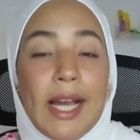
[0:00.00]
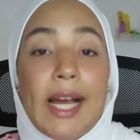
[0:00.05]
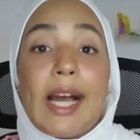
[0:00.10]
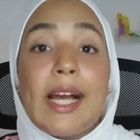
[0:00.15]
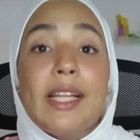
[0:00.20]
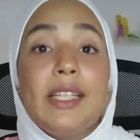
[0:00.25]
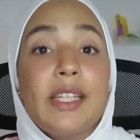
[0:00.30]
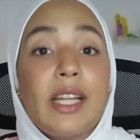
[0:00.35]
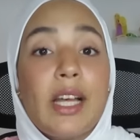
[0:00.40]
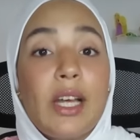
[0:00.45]

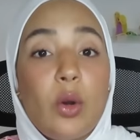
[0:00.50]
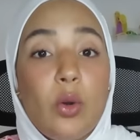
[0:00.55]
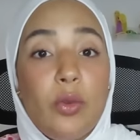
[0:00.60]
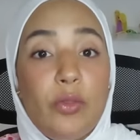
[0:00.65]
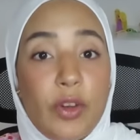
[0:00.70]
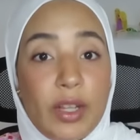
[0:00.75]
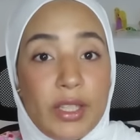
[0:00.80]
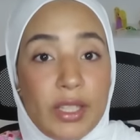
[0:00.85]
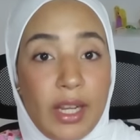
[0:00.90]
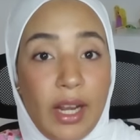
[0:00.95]
غادي نقراو
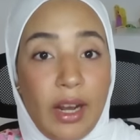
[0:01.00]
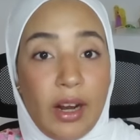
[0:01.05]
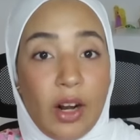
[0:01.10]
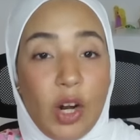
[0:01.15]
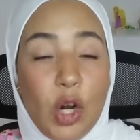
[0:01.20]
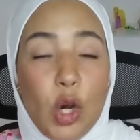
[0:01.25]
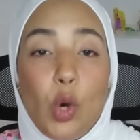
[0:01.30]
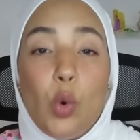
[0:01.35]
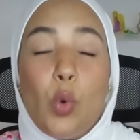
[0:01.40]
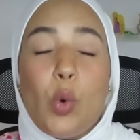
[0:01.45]
الفاتحه
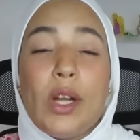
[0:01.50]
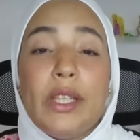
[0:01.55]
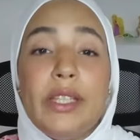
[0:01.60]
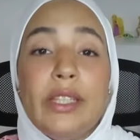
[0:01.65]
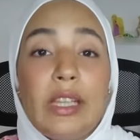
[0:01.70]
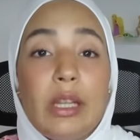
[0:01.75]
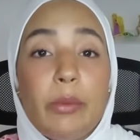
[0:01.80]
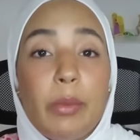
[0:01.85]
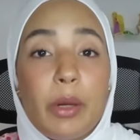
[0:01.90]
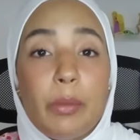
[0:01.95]
وغادي
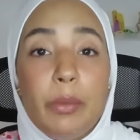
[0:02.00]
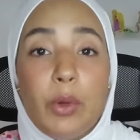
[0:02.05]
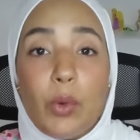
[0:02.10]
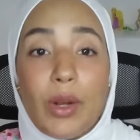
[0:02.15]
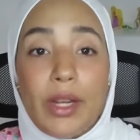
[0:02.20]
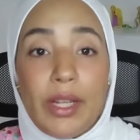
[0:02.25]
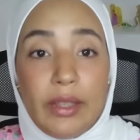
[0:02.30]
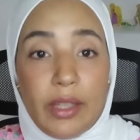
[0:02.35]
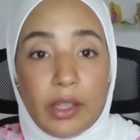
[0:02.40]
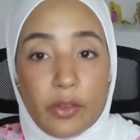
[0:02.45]
نطلبك من
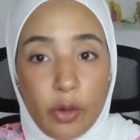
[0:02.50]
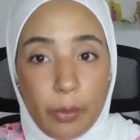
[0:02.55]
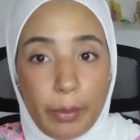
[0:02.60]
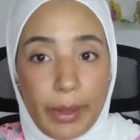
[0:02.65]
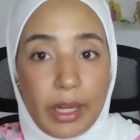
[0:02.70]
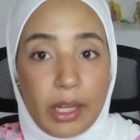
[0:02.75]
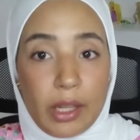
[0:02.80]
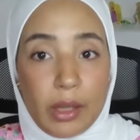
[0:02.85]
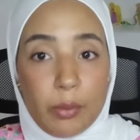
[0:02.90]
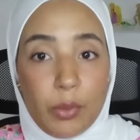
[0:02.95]
والديك في
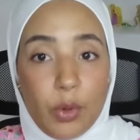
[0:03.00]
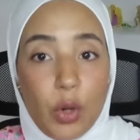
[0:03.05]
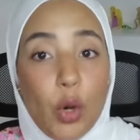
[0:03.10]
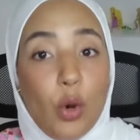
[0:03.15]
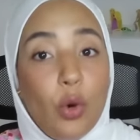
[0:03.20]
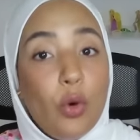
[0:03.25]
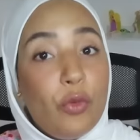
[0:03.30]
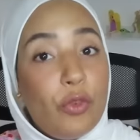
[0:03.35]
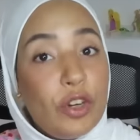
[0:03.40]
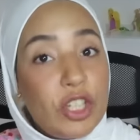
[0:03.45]
المغرب
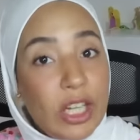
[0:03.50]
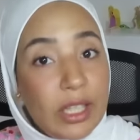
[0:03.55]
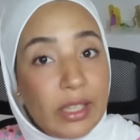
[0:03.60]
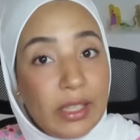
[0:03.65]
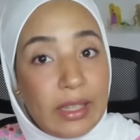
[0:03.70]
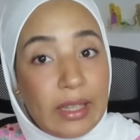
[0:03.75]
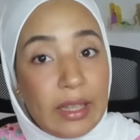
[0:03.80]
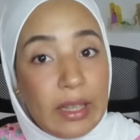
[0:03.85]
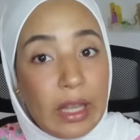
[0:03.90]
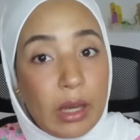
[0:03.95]
وفاش غادي
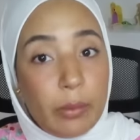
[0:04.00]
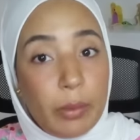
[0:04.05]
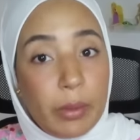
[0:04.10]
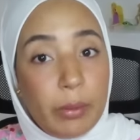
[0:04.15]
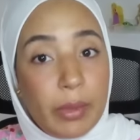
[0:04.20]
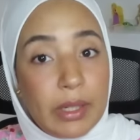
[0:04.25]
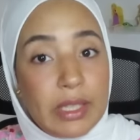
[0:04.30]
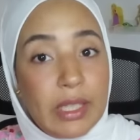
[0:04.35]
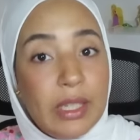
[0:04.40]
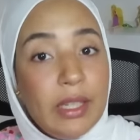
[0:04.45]
نطلق من
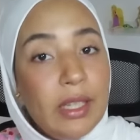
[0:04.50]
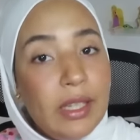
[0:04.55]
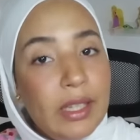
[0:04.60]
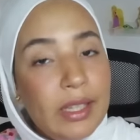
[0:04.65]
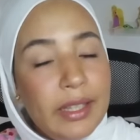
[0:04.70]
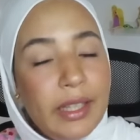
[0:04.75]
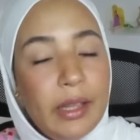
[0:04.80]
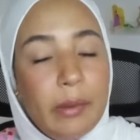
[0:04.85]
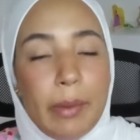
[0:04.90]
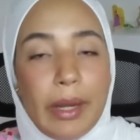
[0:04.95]
مرتي
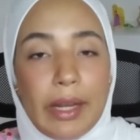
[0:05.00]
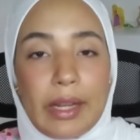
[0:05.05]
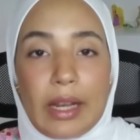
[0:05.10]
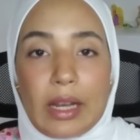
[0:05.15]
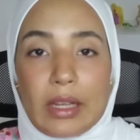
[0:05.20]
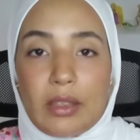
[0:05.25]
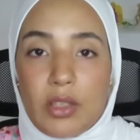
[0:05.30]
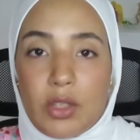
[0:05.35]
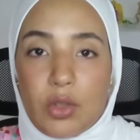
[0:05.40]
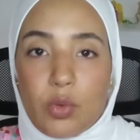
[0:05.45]
ندير معاك
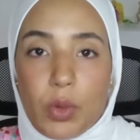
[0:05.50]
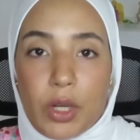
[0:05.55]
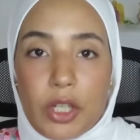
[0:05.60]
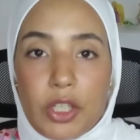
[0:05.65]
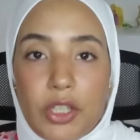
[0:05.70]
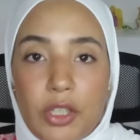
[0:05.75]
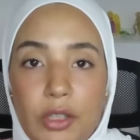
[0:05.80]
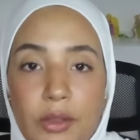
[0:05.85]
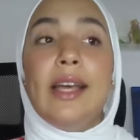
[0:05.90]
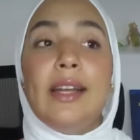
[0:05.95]
عقد
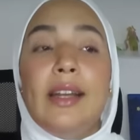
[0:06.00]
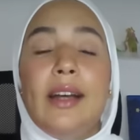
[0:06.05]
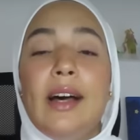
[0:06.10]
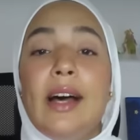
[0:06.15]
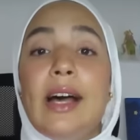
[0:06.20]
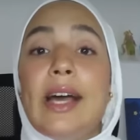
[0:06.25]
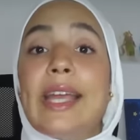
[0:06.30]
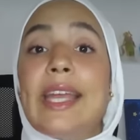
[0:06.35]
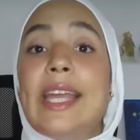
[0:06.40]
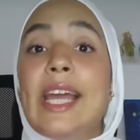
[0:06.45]
الزواج
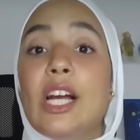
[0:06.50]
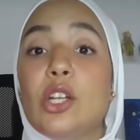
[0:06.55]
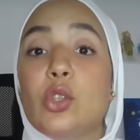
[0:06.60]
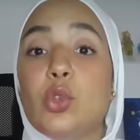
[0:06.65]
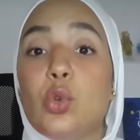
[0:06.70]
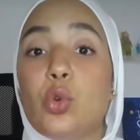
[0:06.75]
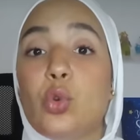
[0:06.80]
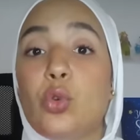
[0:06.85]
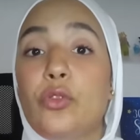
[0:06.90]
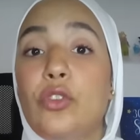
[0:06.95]
انا كاع
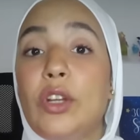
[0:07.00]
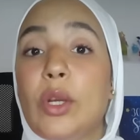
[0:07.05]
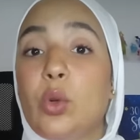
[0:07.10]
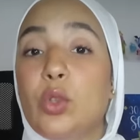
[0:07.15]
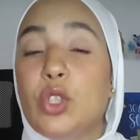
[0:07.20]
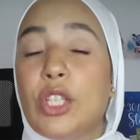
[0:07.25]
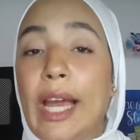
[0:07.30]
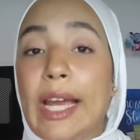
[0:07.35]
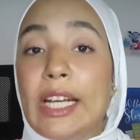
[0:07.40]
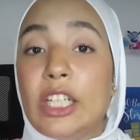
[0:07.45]
الظروف اللي
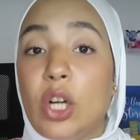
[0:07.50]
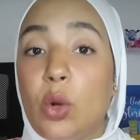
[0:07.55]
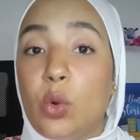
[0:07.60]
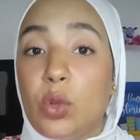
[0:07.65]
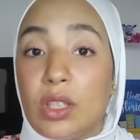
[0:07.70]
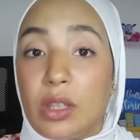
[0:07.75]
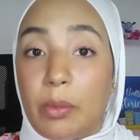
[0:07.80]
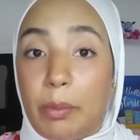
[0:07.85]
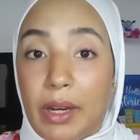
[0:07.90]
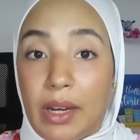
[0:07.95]
كنت عايشه
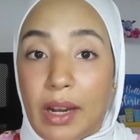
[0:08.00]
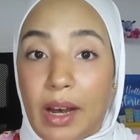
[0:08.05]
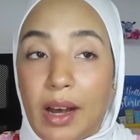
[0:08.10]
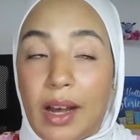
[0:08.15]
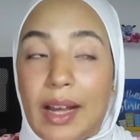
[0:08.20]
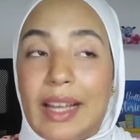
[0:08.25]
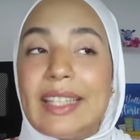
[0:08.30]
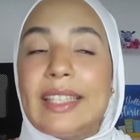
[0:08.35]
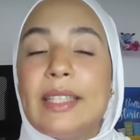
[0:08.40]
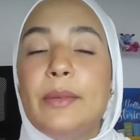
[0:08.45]
وسط
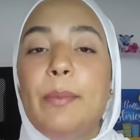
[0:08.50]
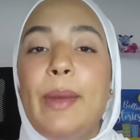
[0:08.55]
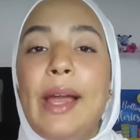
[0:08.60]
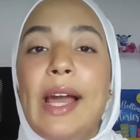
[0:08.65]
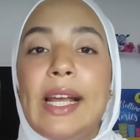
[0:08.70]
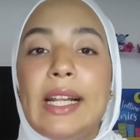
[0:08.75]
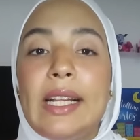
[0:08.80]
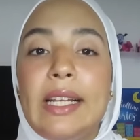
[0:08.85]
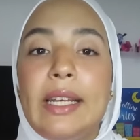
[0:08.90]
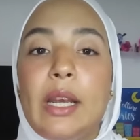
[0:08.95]
منها
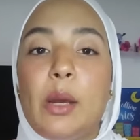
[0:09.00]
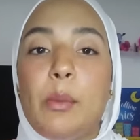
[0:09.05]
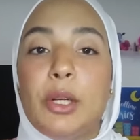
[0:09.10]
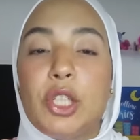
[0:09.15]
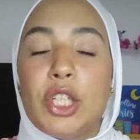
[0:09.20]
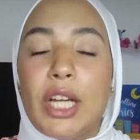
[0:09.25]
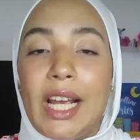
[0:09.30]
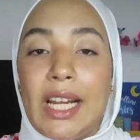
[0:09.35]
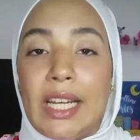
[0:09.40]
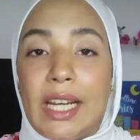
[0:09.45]
سمحات ليا
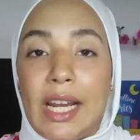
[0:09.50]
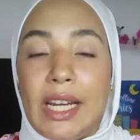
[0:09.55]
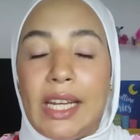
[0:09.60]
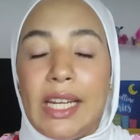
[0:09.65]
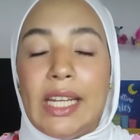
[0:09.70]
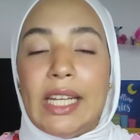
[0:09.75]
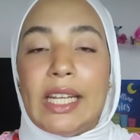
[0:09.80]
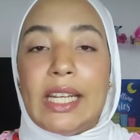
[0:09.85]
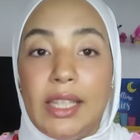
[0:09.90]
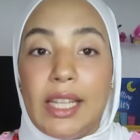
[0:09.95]
باش
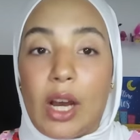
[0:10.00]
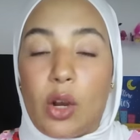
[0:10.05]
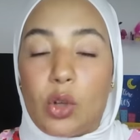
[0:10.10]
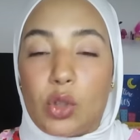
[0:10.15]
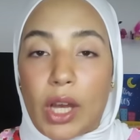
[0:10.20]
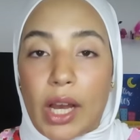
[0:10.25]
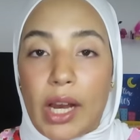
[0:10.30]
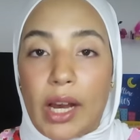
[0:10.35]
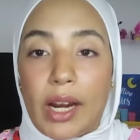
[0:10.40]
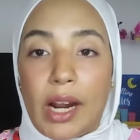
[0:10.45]
انني ناخذ
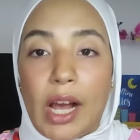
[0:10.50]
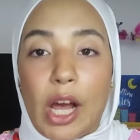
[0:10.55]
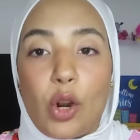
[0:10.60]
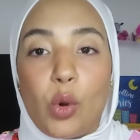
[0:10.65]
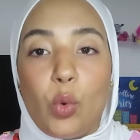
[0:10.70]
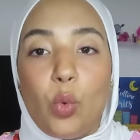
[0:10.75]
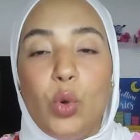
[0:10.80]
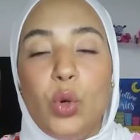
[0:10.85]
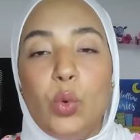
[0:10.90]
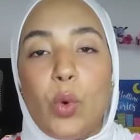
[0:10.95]
قرار
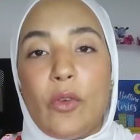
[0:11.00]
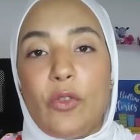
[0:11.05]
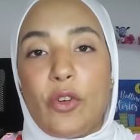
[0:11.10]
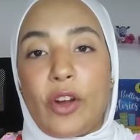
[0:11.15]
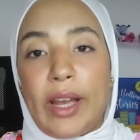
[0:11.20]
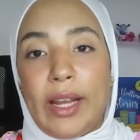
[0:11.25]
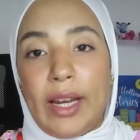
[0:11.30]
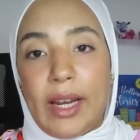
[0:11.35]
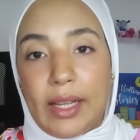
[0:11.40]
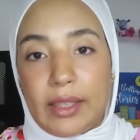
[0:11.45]

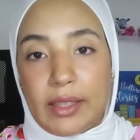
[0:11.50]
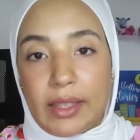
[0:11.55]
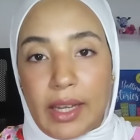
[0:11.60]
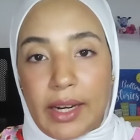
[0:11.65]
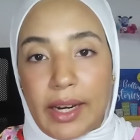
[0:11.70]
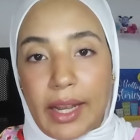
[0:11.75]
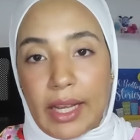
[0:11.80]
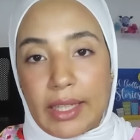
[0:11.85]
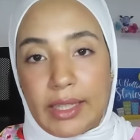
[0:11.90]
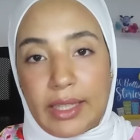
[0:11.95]
ونوافق على هاد
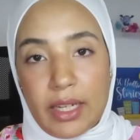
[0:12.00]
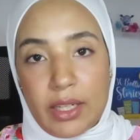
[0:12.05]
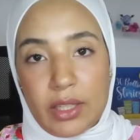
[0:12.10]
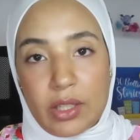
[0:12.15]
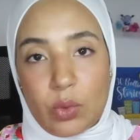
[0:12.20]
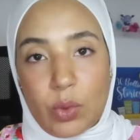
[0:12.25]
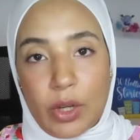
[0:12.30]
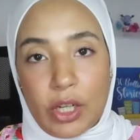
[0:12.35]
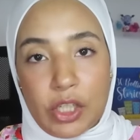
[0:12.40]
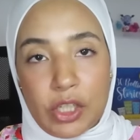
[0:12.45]
الطريقه ديال
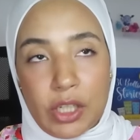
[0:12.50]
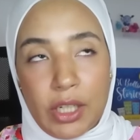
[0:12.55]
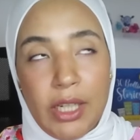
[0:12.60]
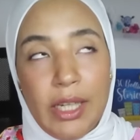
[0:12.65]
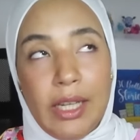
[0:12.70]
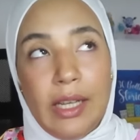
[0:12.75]
الزواج